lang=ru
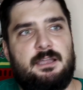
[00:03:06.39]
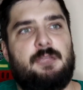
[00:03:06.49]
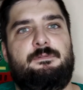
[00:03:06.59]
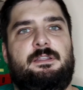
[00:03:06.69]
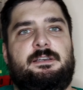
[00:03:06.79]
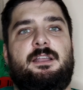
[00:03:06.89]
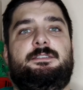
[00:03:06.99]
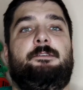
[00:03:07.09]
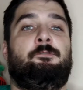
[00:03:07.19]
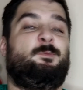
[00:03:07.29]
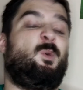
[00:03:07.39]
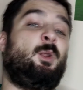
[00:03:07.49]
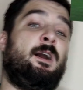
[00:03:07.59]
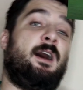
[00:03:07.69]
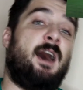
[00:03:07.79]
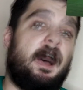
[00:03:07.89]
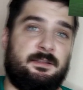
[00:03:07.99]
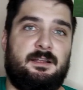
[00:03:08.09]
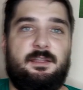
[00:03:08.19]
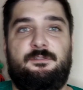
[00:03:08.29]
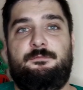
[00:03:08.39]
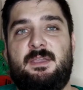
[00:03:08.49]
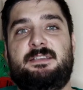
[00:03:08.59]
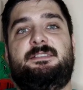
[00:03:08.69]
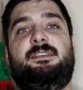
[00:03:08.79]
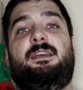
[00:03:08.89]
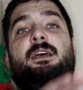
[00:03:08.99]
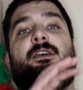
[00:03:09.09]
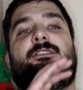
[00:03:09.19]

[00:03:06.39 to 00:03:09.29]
это Федерация футбола Англии вместе